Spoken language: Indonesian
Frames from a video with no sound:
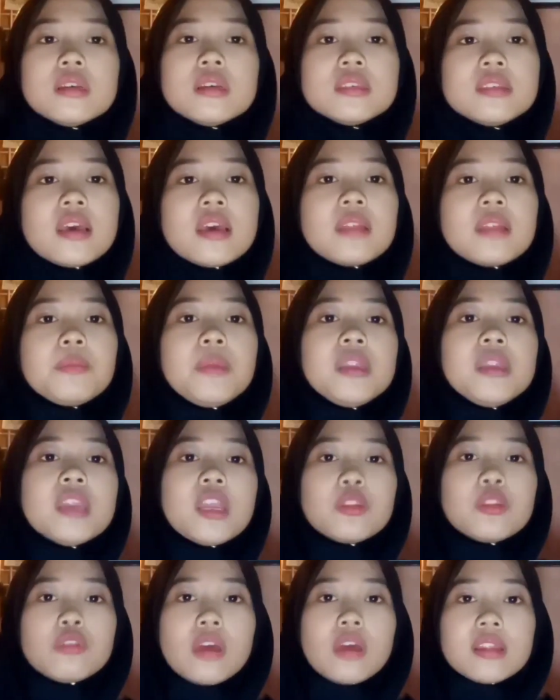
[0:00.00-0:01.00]
si
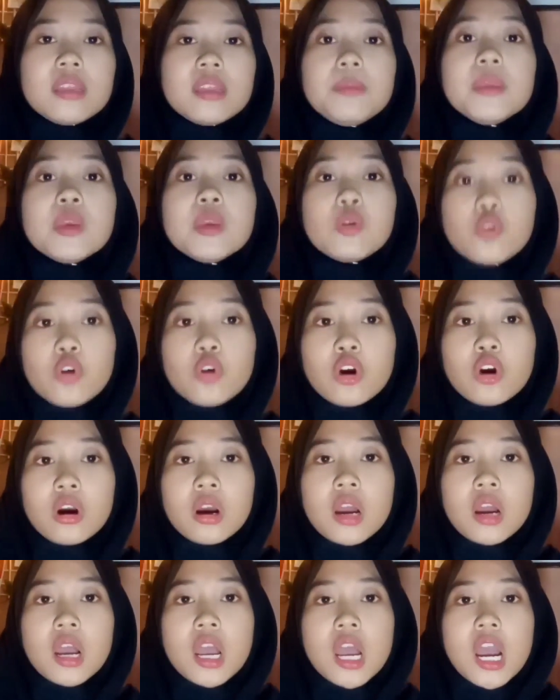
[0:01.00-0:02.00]
adminnya itu nanti bingung
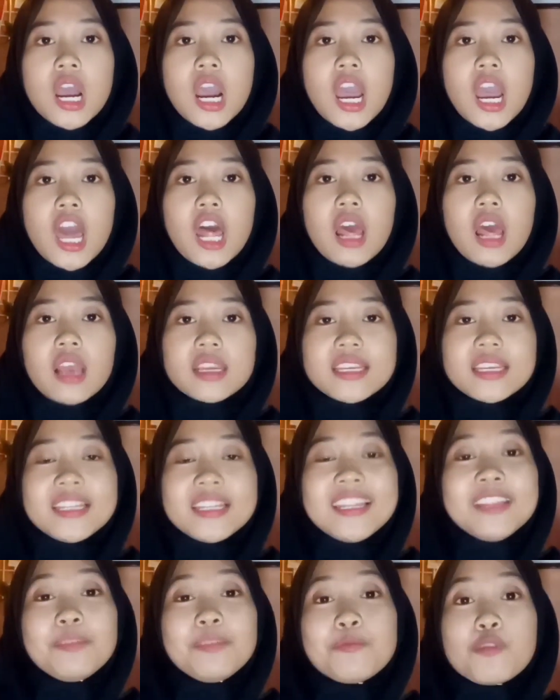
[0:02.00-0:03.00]

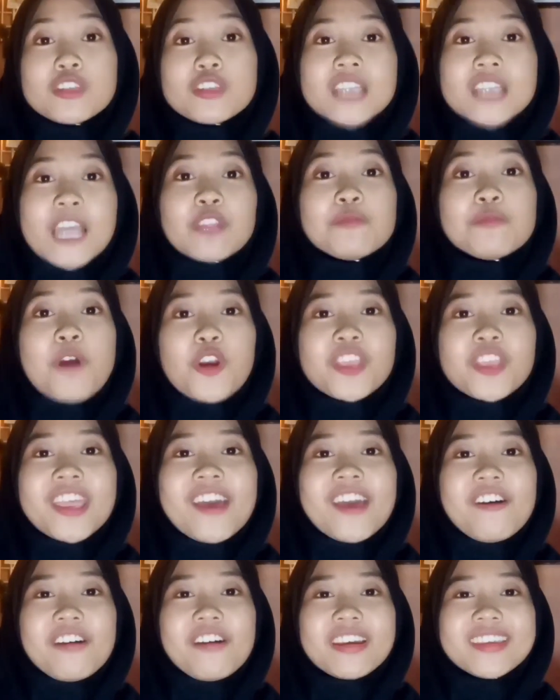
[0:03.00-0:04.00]
ini tuh bocah itu maunya
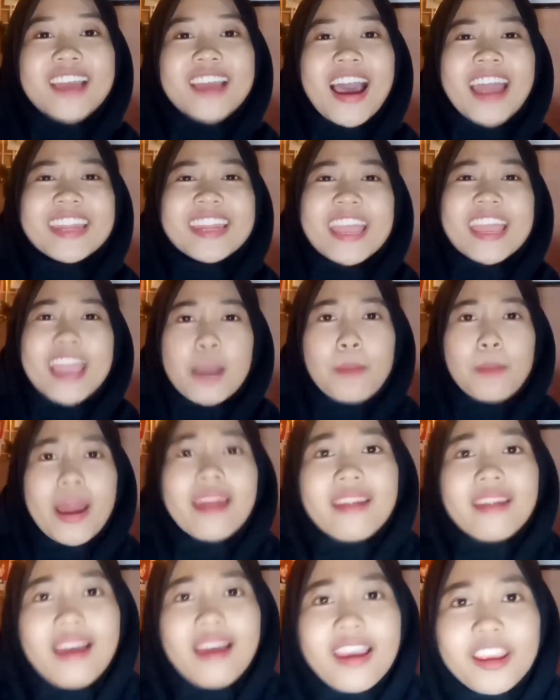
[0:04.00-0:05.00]
yang yang hadiah yang
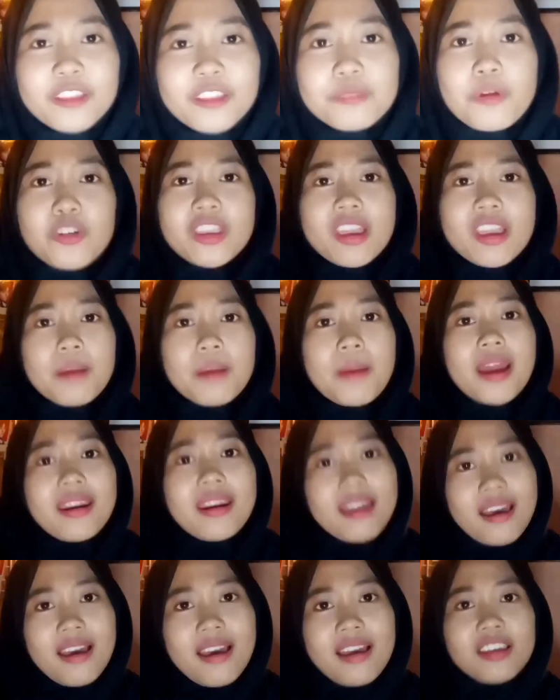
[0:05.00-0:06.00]
mana gitu maunya yang
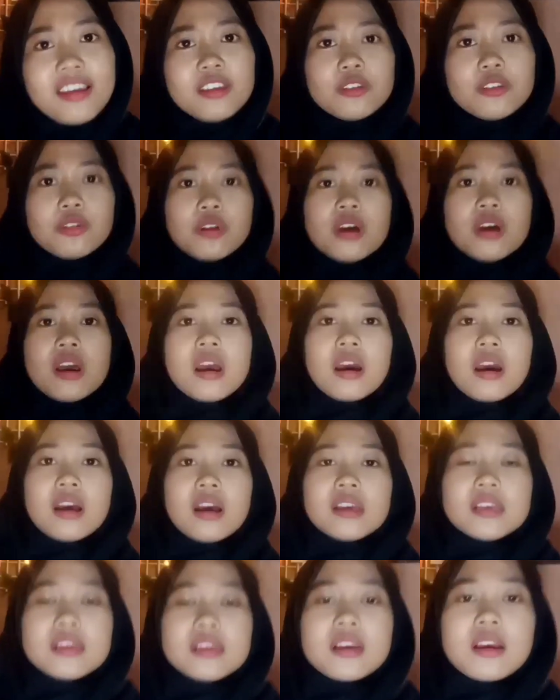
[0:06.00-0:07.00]
mana gitu
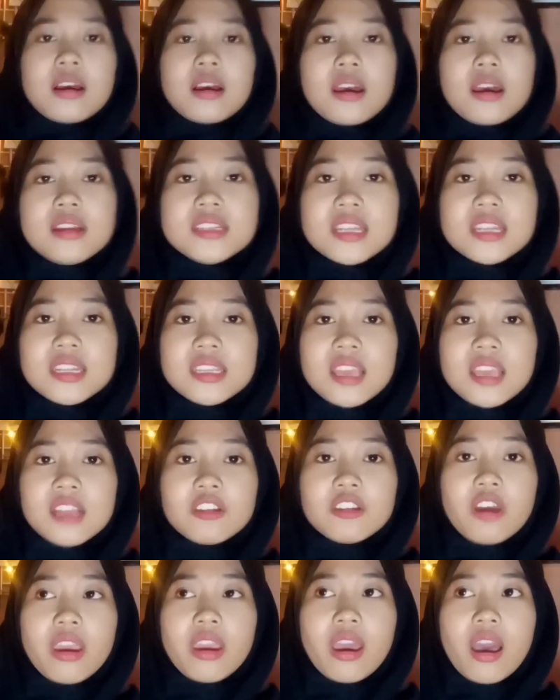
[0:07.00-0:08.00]
kan jadinya
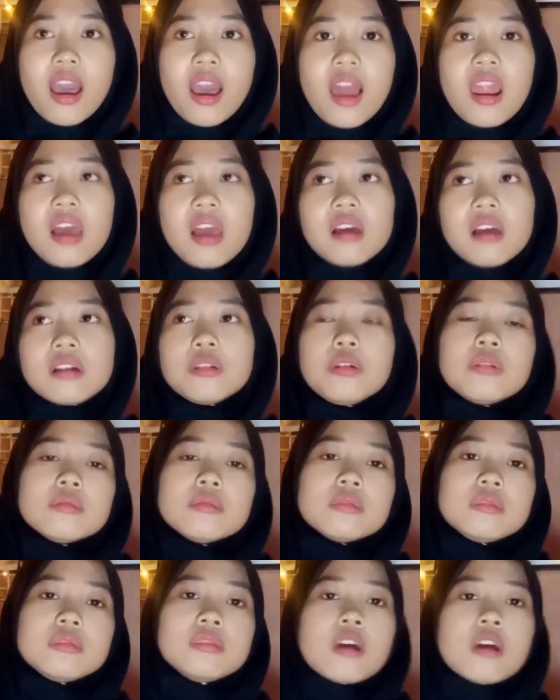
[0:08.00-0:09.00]
tuh kayak alah
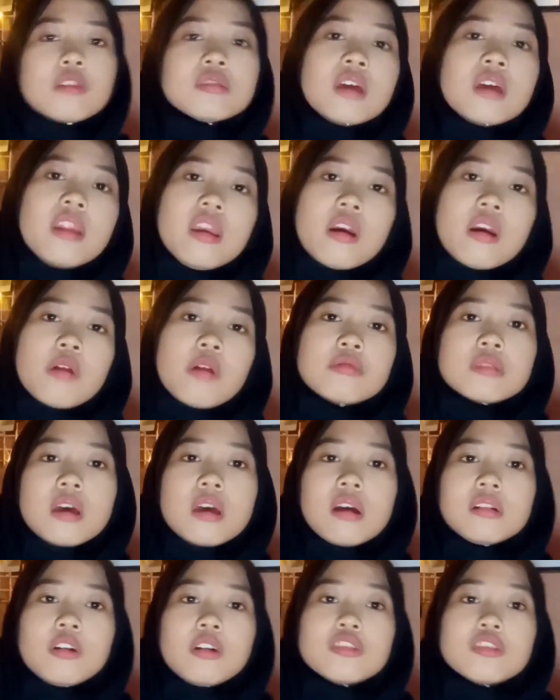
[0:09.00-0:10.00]
nggak usah deh nggak usah
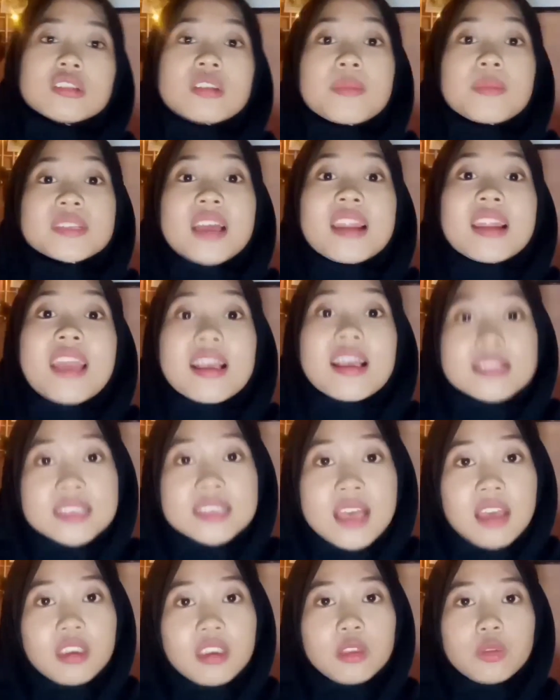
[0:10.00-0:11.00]
nggak usah sama sekali
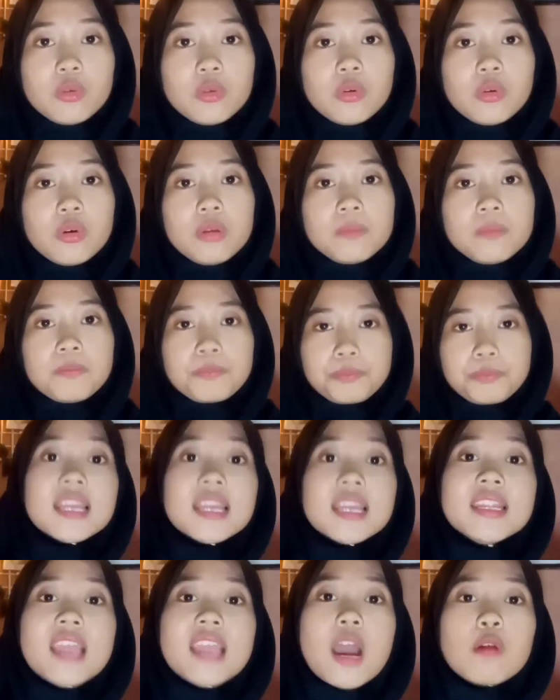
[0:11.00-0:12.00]
aja gitu
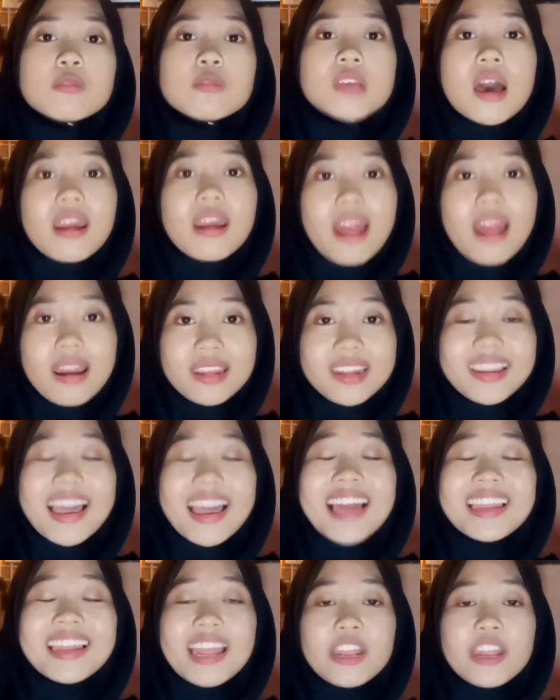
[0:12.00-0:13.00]
jadi aku saranin
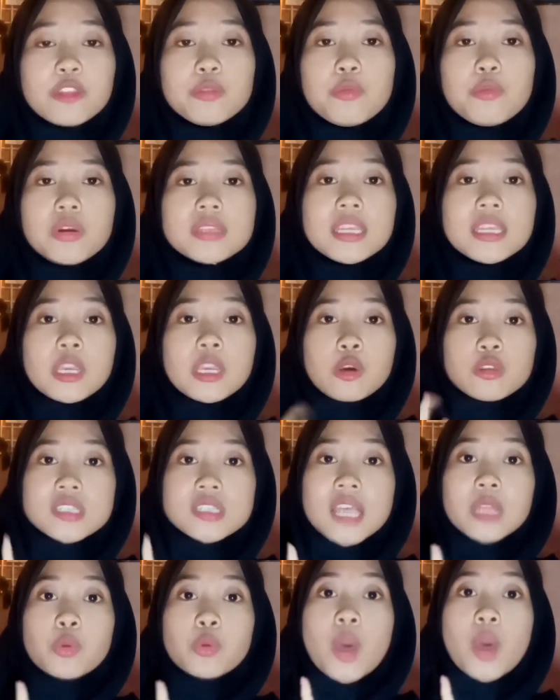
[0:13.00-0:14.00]
kalian itu buat ikut
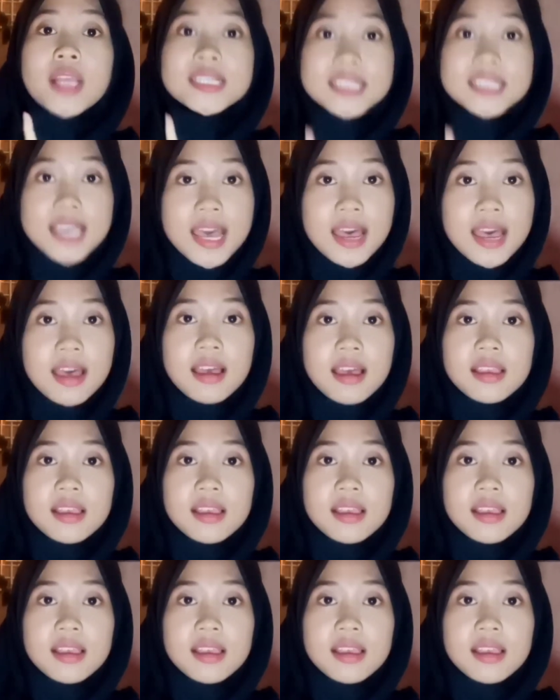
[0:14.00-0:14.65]
satu aja